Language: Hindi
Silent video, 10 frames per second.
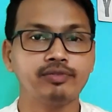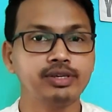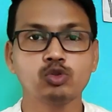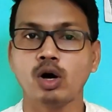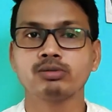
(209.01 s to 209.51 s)

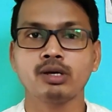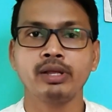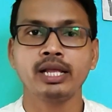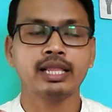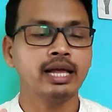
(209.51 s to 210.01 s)
काफी सॉफ्ट
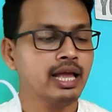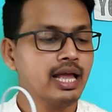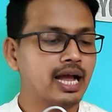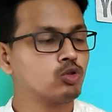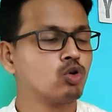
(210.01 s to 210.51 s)
सा मिल जाता है
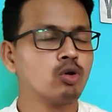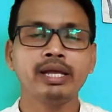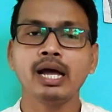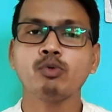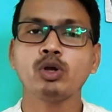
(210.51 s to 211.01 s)
और
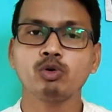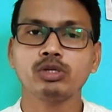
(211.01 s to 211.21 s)
दोनों में ही आपको